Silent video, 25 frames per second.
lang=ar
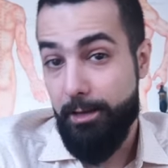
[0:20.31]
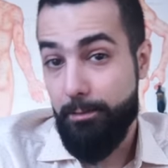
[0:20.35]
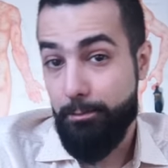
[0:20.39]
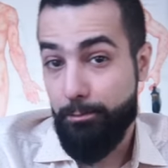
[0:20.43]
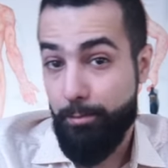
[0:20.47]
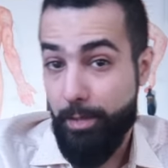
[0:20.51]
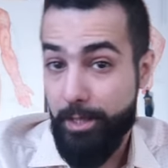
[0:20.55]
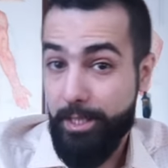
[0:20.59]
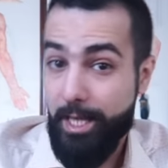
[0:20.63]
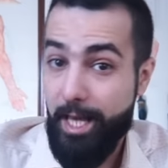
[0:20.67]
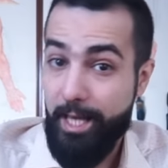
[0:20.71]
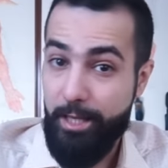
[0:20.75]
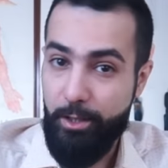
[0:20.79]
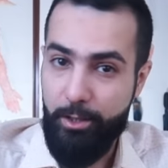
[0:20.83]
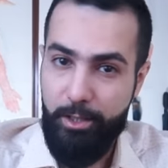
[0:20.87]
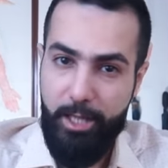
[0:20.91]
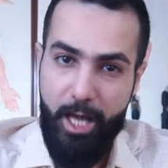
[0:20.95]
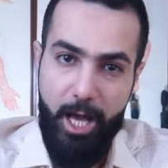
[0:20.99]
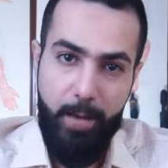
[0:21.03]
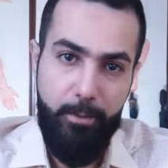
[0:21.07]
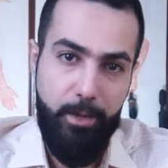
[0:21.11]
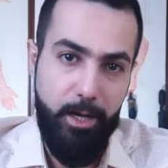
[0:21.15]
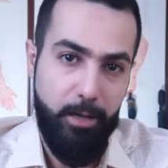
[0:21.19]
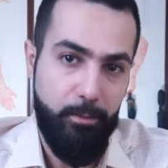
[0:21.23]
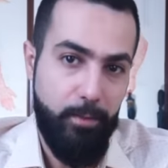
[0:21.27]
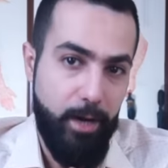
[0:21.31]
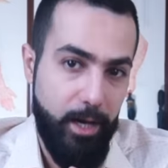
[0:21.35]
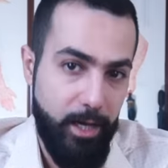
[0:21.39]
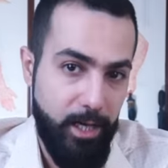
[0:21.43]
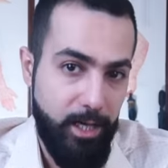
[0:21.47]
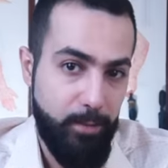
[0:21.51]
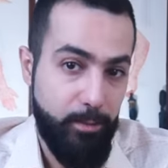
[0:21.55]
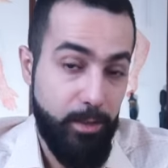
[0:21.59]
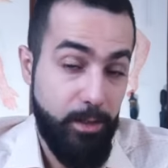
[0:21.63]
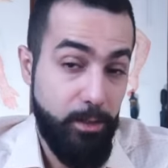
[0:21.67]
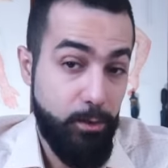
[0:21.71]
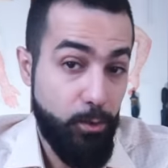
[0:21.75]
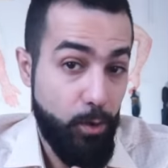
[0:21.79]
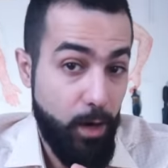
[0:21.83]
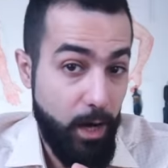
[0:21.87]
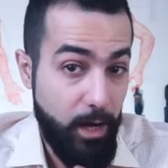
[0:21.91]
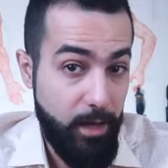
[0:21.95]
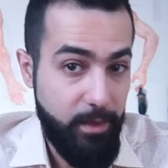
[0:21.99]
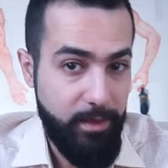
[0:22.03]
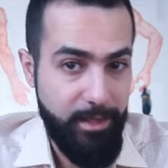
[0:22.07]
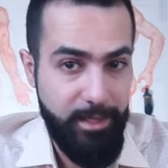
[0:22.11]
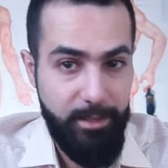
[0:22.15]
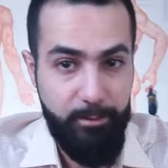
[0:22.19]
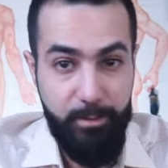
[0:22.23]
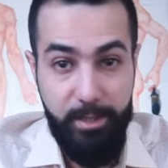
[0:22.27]
بدأ يتابع معي منذ
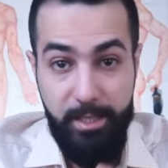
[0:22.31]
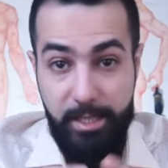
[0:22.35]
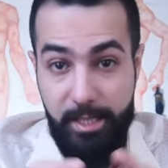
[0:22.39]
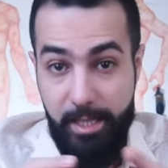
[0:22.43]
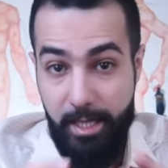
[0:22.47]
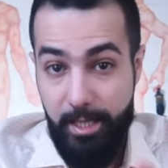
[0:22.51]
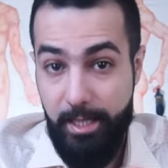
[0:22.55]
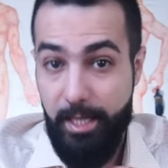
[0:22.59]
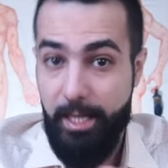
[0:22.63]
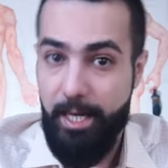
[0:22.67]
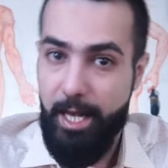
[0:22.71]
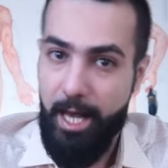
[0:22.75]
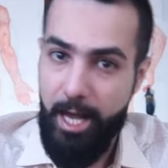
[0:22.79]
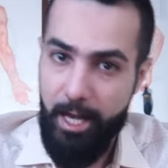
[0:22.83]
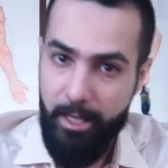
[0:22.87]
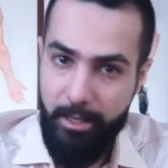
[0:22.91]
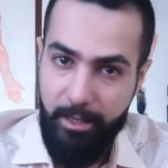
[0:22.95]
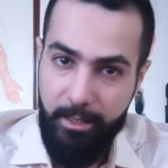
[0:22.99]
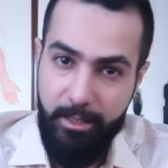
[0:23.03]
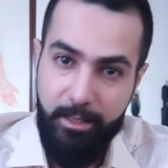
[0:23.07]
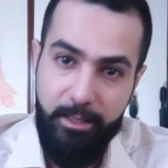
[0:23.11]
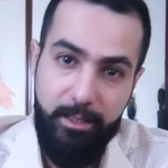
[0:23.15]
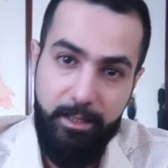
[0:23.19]
أكثر من سنة الآن